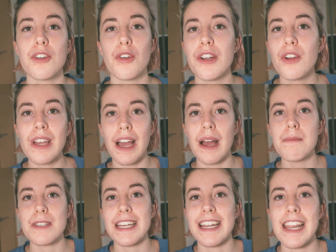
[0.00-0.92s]
no creo que
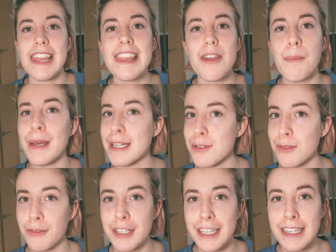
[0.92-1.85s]
hagamos ejercicio para
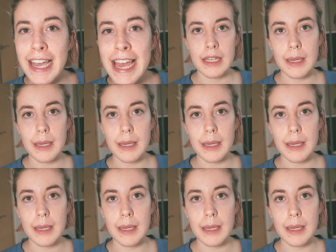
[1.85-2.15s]
sufrir.